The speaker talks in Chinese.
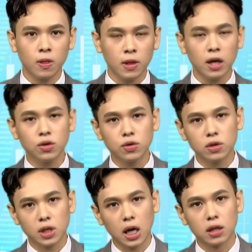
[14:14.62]
它就是
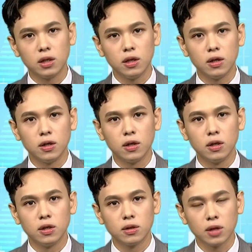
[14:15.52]
产业
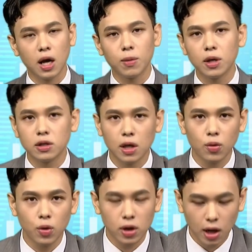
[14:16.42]
搭配上
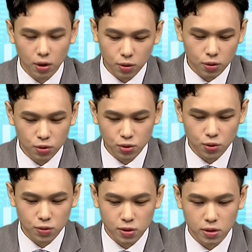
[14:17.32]
未来预估
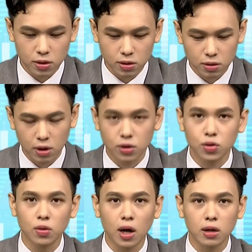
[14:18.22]
数字得
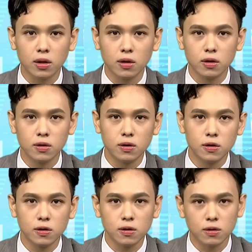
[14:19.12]
出来的
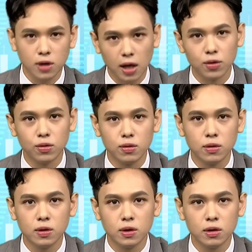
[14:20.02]
产物，
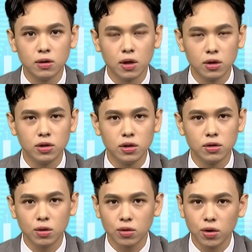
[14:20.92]
很轻
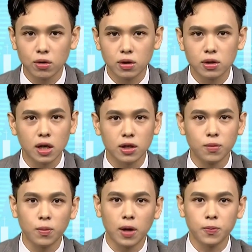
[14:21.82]
松六根涨停
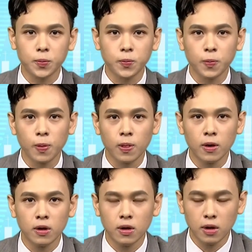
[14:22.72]
板。
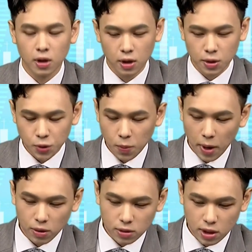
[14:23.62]
所以
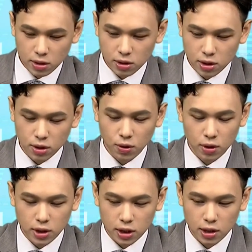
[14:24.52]
把握这样的机
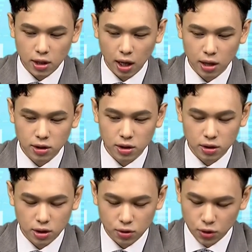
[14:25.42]
会，现在的行情
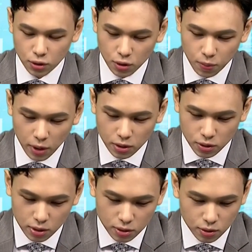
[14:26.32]
你绝对不要
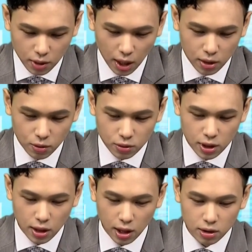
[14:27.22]
觉得说台股
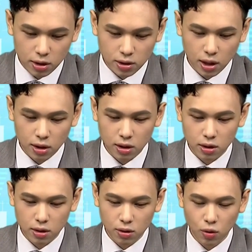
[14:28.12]
在两天涨
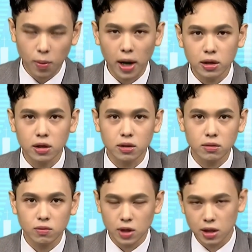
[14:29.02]
了五百点，
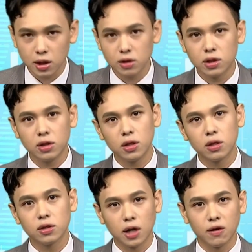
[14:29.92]
加上今天
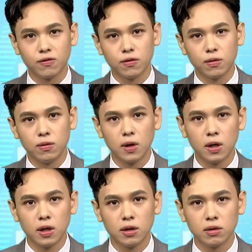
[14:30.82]
的涨幅，
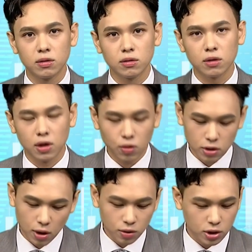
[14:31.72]
可能会
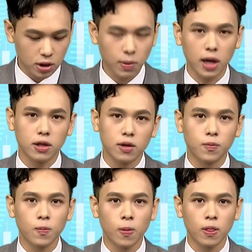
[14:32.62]
超过七百点。
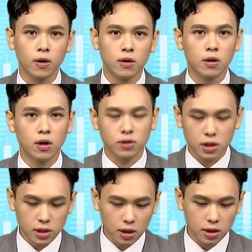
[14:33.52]
哦，在
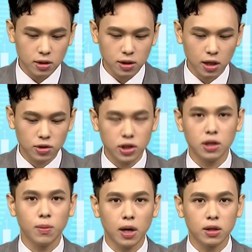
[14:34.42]
三天涨了
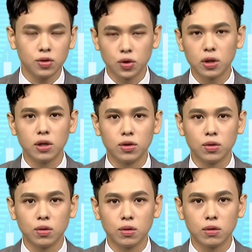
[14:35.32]
七百点，觉得很
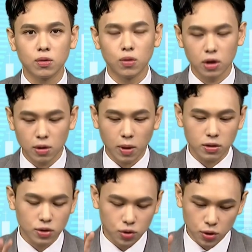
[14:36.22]
多。我跟你保
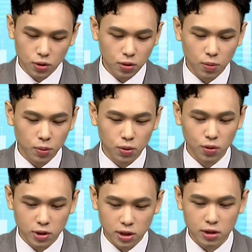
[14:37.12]
证，绝对不
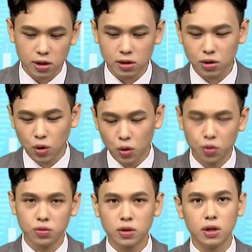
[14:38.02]
多。现在是
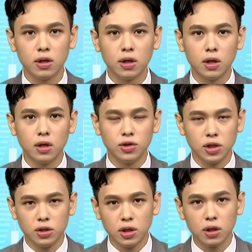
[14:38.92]
谷底，
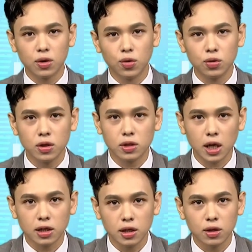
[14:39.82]
景气的谷底，
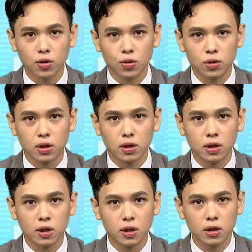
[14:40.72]
产业的谷底，
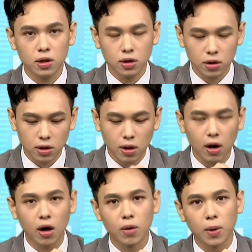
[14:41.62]
一定要
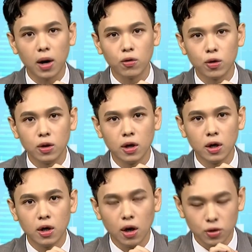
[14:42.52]
好好把握。
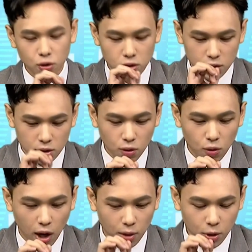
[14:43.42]
哦，所以持
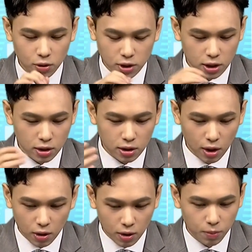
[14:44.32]
股还没有建立
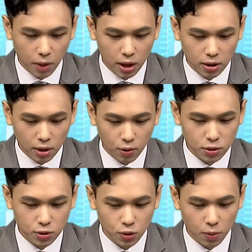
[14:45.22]
到很满，那或
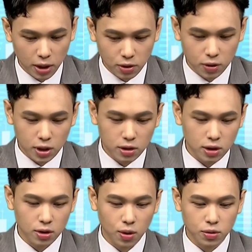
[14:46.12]
是说满手现金
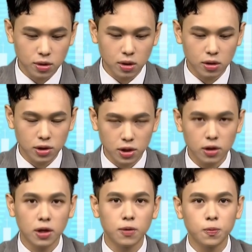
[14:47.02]
的投资人，今
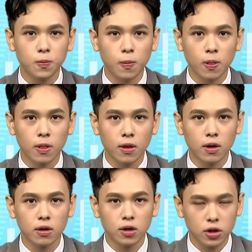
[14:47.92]
天
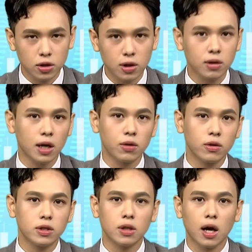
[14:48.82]
一定要打电话
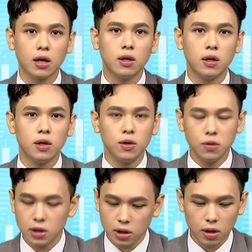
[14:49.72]
进来，因为
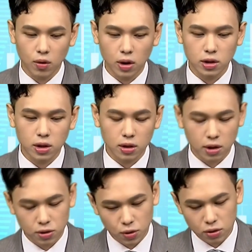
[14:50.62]
今天很关键，可
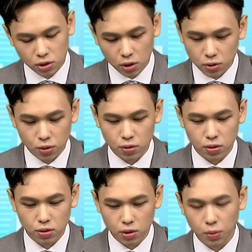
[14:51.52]
能说冲出
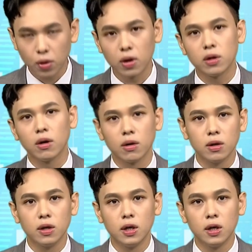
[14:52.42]
去就不回头了。